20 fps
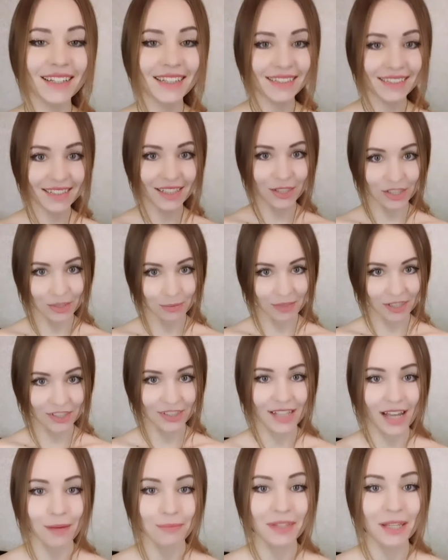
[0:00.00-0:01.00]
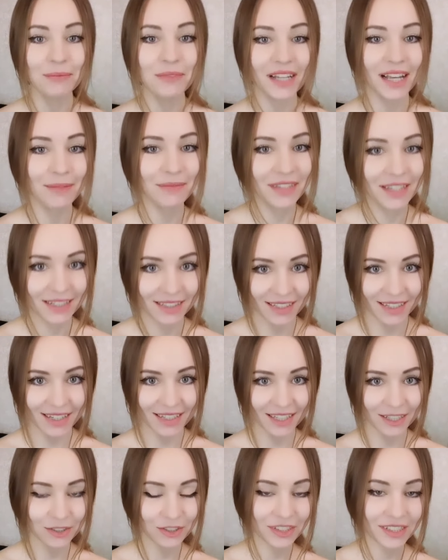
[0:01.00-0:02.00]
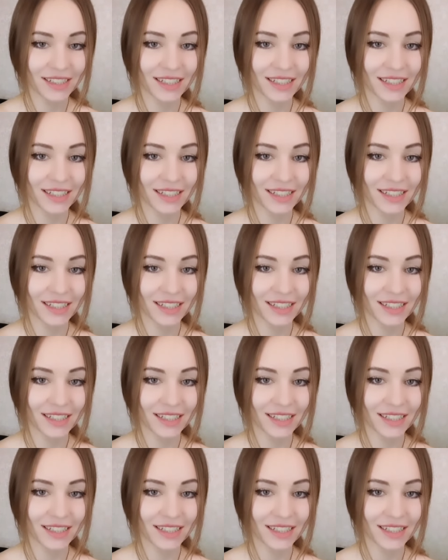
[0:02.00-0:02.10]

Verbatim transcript: Книга очень масштабная, многомерная, как я уже